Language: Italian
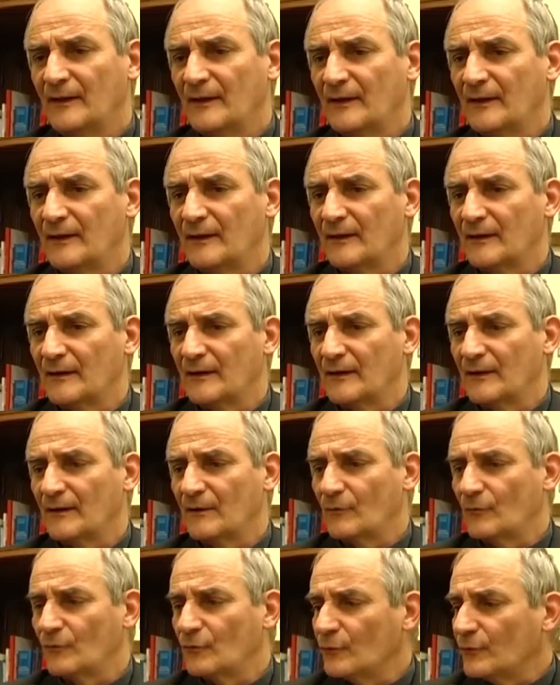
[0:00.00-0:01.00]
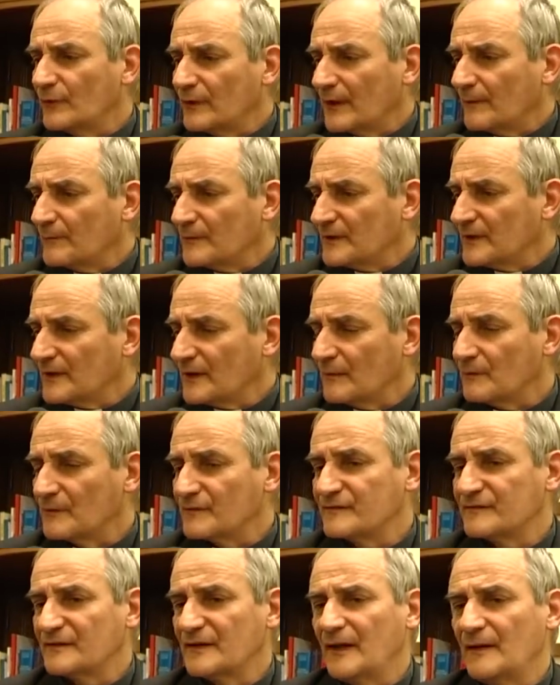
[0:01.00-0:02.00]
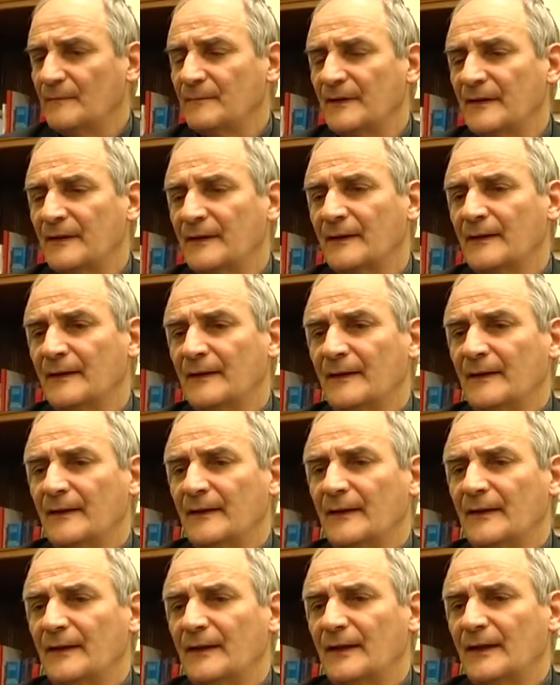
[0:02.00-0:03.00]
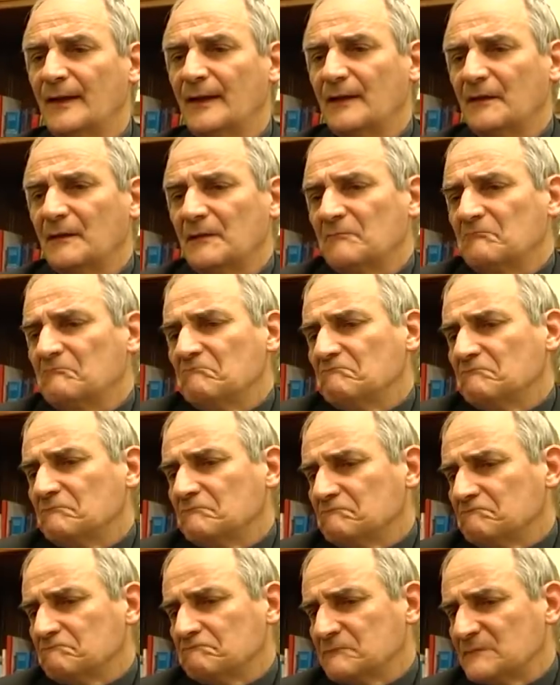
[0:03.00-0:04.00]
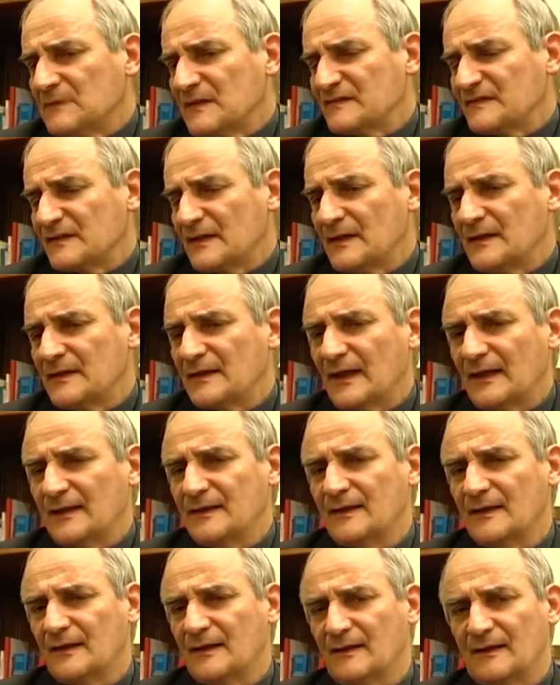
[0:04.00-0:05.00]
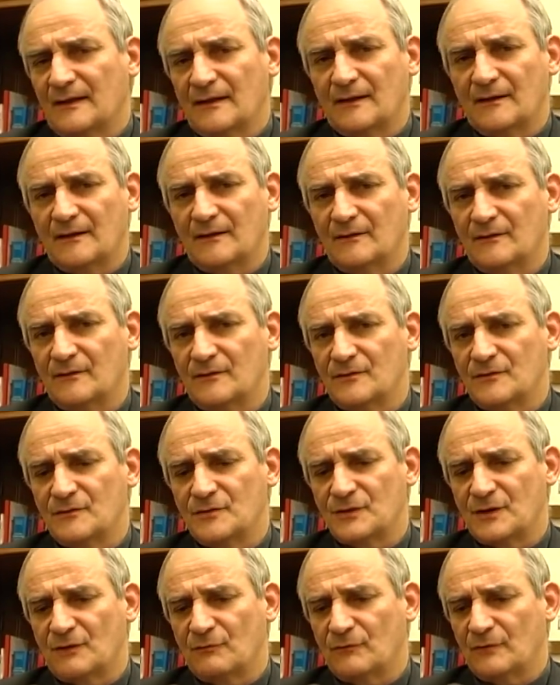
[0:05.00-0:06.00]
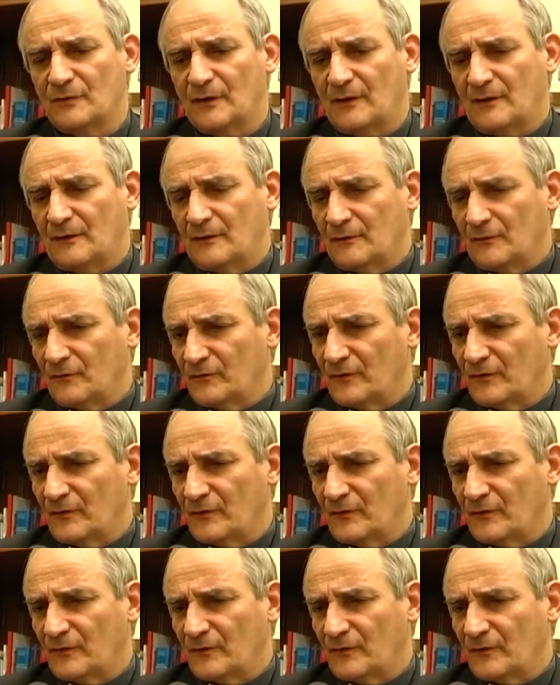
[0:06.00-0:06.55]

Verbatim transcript: eh, che, con cui cammineremo assieme e mm, la serenità di che c'è una...